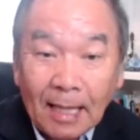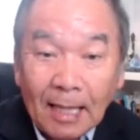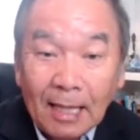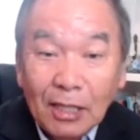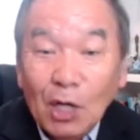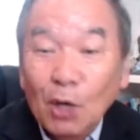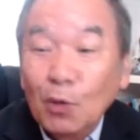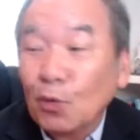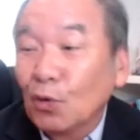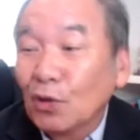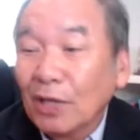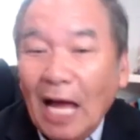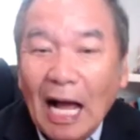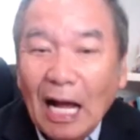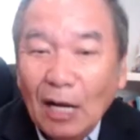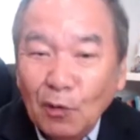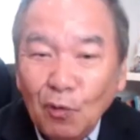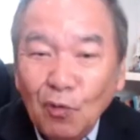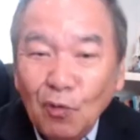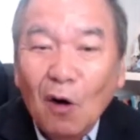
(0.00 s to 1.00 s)
giờ cú
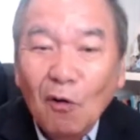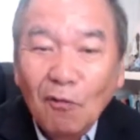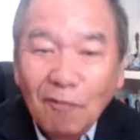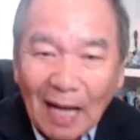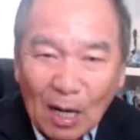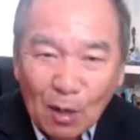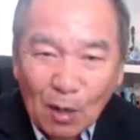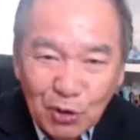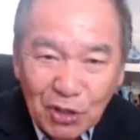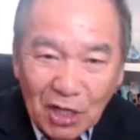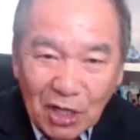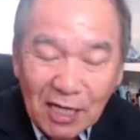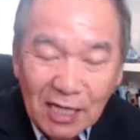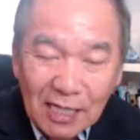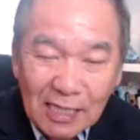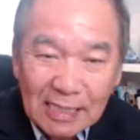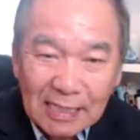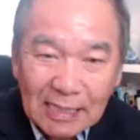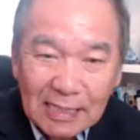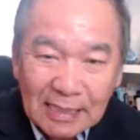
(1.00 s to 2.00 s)
thả cú hậu vào hậu
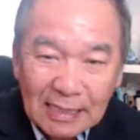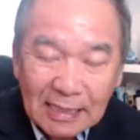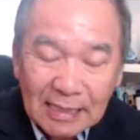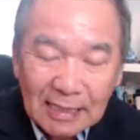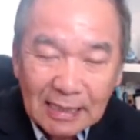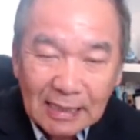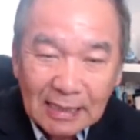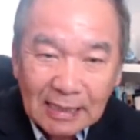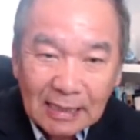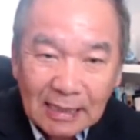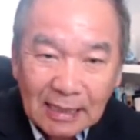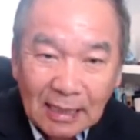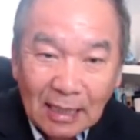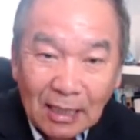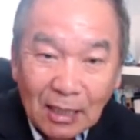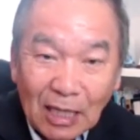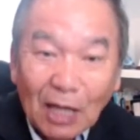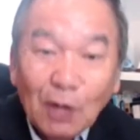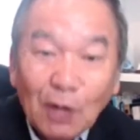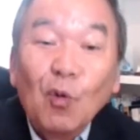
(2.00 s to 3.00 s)
chị
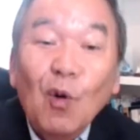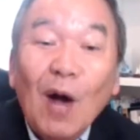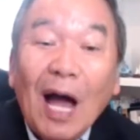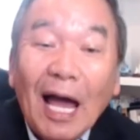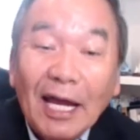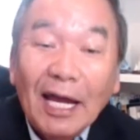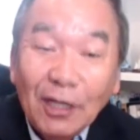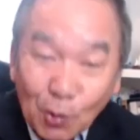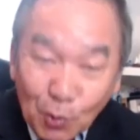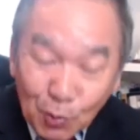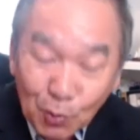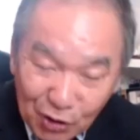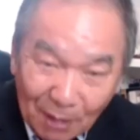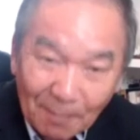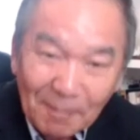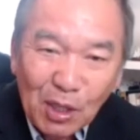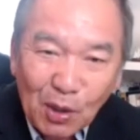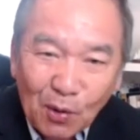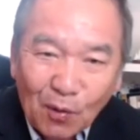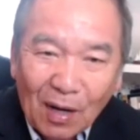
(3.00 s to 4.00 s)
hay cú hải rồi cú cho
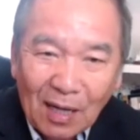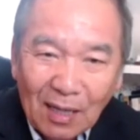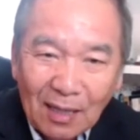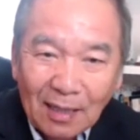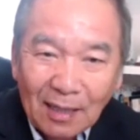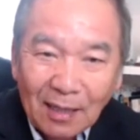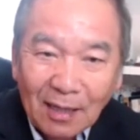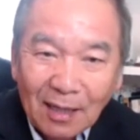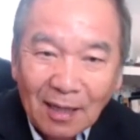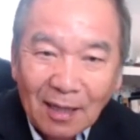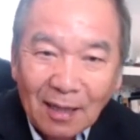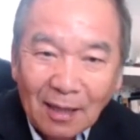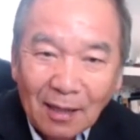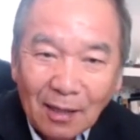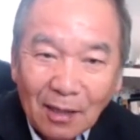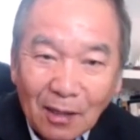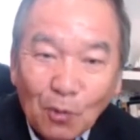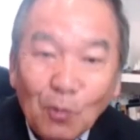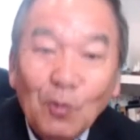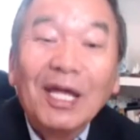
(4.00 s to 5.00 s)
mình nhua
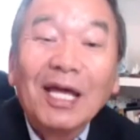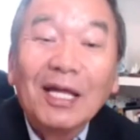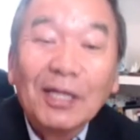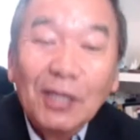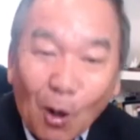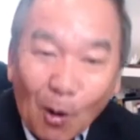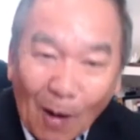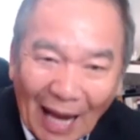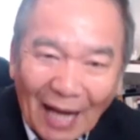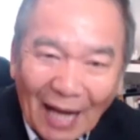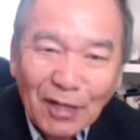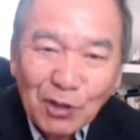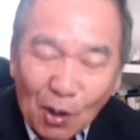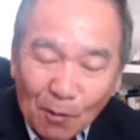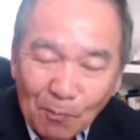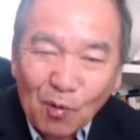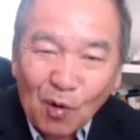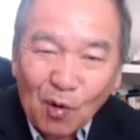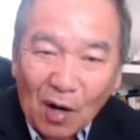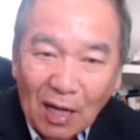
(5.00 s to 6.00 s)
cú yên tàu hải rồi
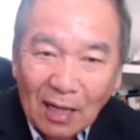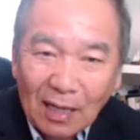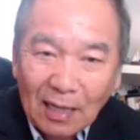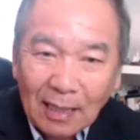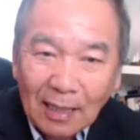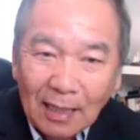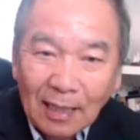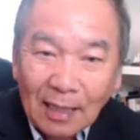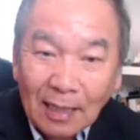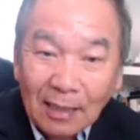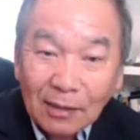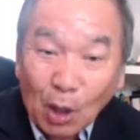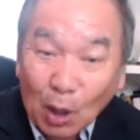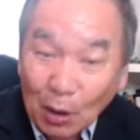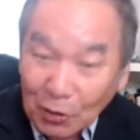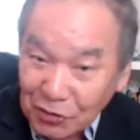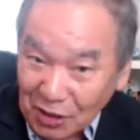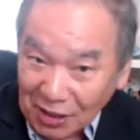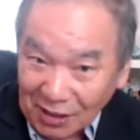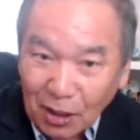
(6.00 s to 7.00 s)
bùa
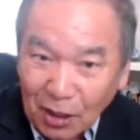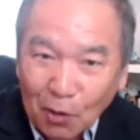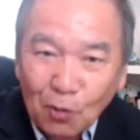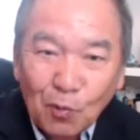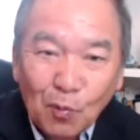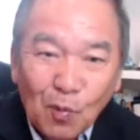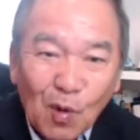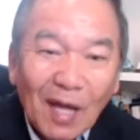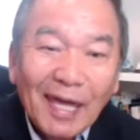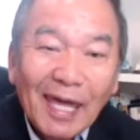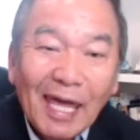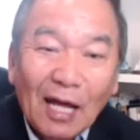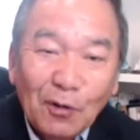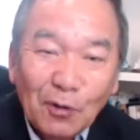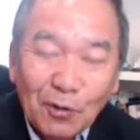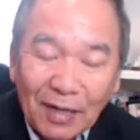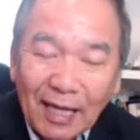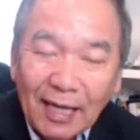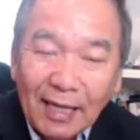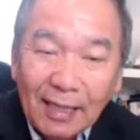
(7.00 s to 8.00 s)
thọ tiền tàu cũng mắc hè
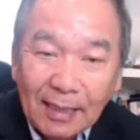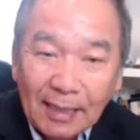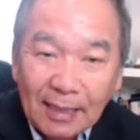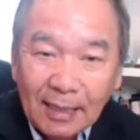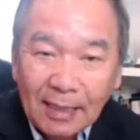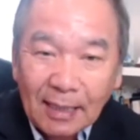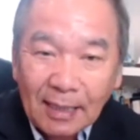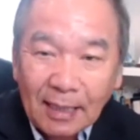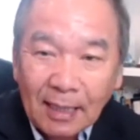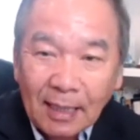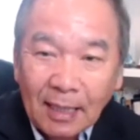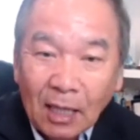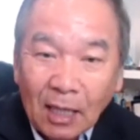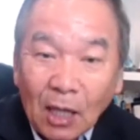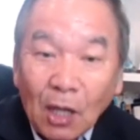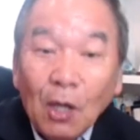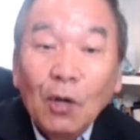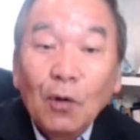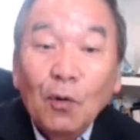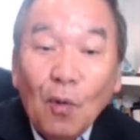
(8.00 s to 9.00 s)
rồi này
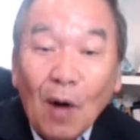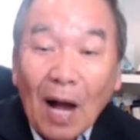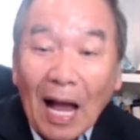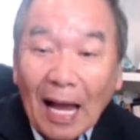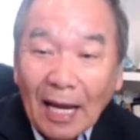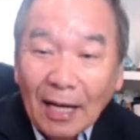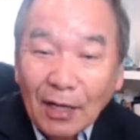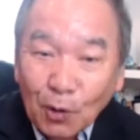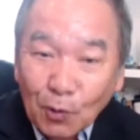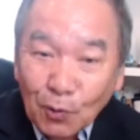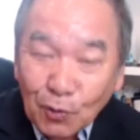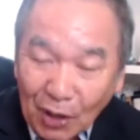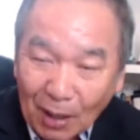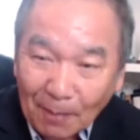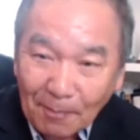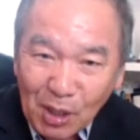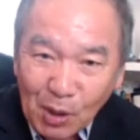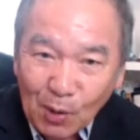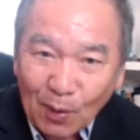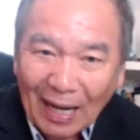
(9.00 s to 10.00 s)
cú hải rồi cú cho
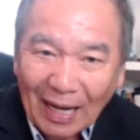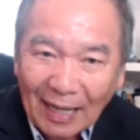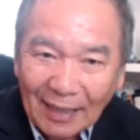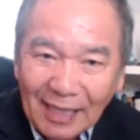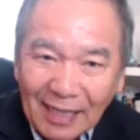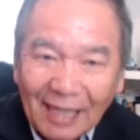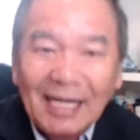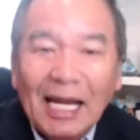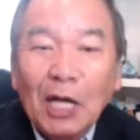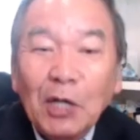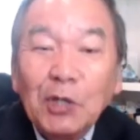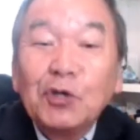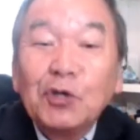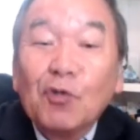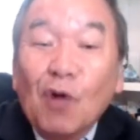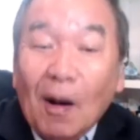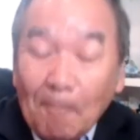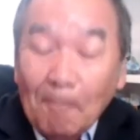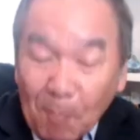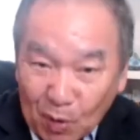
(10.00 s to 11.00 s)
mình nhua tiền này
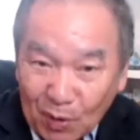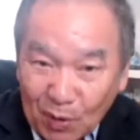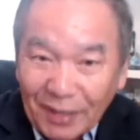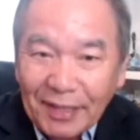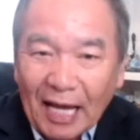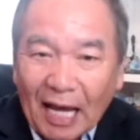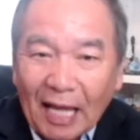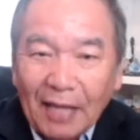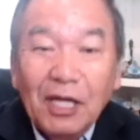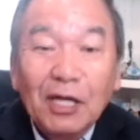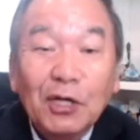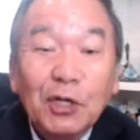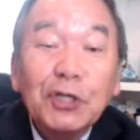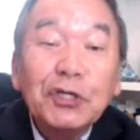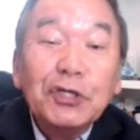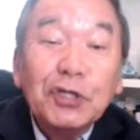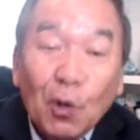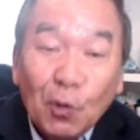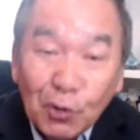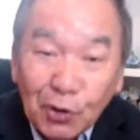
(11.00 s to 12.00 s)
chuẩn bộ đi chạy tiền nữ
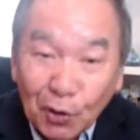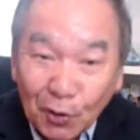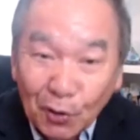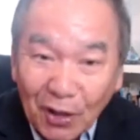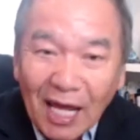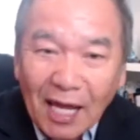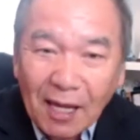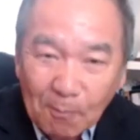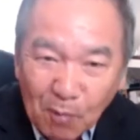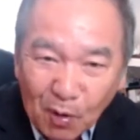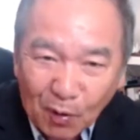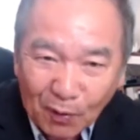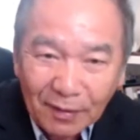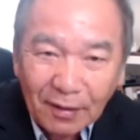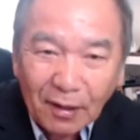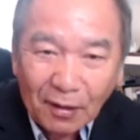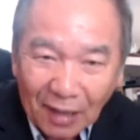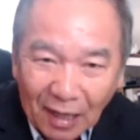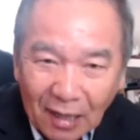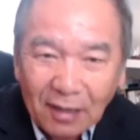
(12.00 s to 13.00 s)
rong trong này bộ lên
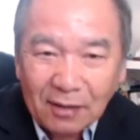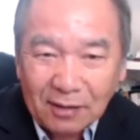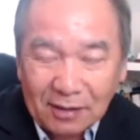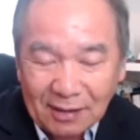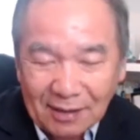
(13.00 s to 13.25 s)
tàu này